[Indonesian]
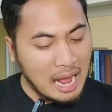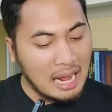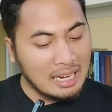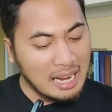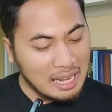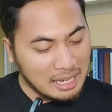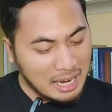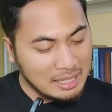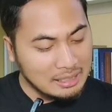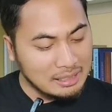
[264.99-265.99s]
Allah
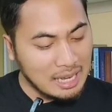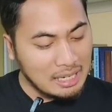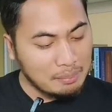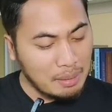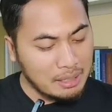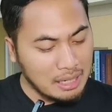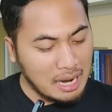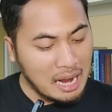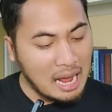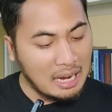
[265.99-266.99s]
lain
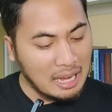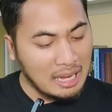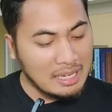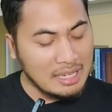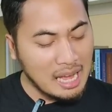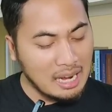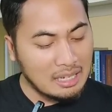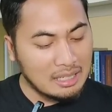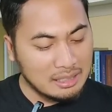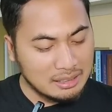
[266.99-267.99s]
daripada Allah yang
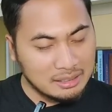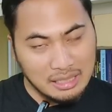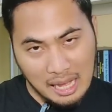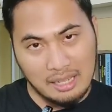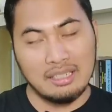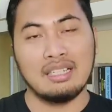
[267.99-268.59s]
esa.